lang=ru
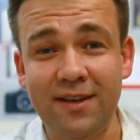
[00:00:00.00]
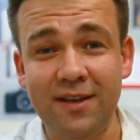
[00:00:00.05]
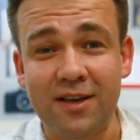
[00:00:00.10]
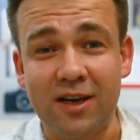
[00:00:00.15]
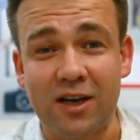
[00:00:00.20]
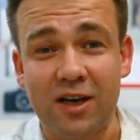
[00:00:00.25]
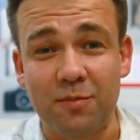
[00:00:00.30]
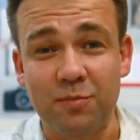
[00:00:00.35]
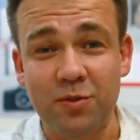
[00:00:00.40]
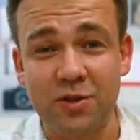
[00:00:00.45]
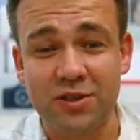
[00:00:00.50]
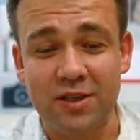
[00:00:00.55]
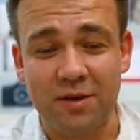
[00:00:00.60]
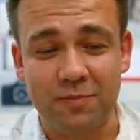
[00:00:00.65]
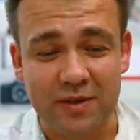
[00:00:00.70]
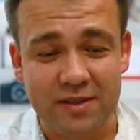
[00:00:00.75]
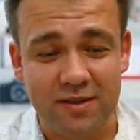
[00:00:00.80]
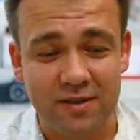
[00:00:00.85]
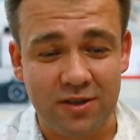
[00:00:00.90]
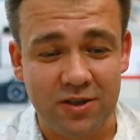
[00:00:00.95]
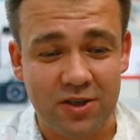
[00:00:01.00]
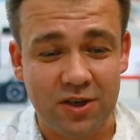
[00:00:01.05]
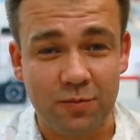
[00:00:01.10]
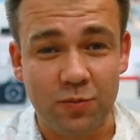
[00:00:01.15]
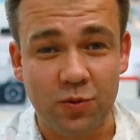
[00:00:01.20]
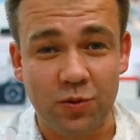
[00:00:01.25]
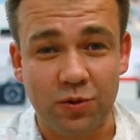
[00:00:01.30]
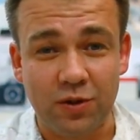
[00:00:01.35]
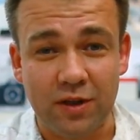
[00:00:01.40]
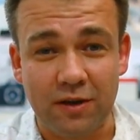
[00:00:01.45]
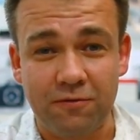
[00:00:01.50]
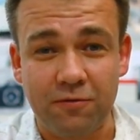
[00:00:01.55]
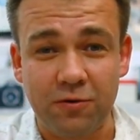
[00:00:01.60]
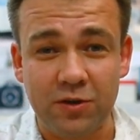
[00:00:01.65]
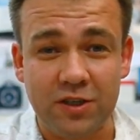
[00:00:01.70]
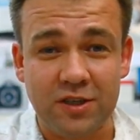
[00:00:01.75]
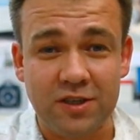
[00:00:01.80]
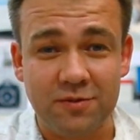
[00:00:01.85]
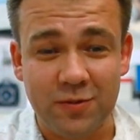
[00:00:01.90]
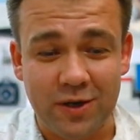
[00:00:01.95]
И, как обычно, посылочки будут на
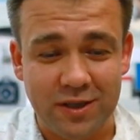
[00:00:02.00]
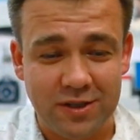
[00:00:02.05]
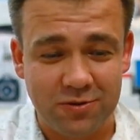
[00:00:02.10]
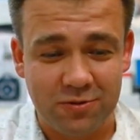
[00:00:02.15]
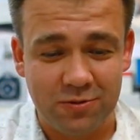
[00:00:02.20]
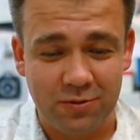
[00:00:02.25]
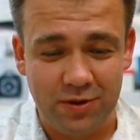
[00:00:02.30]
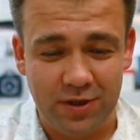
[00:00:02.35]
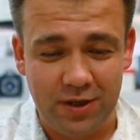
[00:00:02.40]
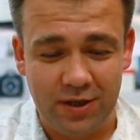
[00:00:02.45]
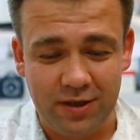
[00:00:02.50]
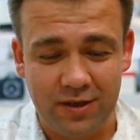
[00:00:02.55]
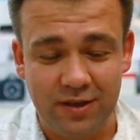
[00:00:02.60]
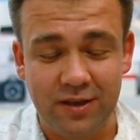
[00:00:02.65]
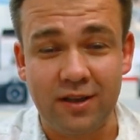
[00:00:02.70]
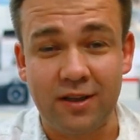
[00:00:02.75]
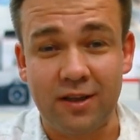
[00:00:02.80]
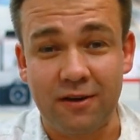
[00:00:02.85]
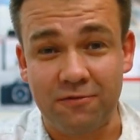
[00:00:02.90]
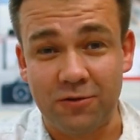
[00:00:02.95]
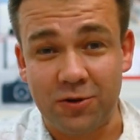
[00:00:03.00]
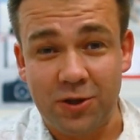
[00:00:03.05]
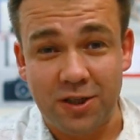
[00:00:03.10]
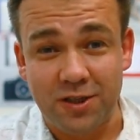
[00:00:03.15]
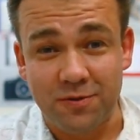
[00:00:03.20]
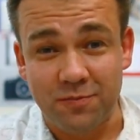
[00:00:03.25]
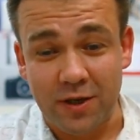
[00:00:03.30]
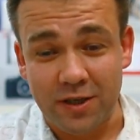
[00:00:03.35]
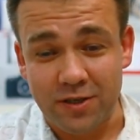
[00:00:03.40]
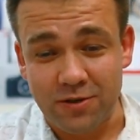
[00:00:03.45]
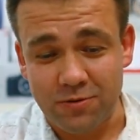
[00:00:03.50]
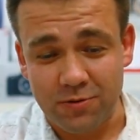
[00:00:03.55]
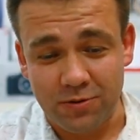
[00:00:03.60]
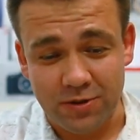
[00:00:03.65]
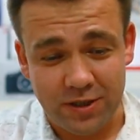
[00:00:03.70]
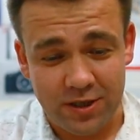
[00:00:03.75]
фототематику и не на фототематику.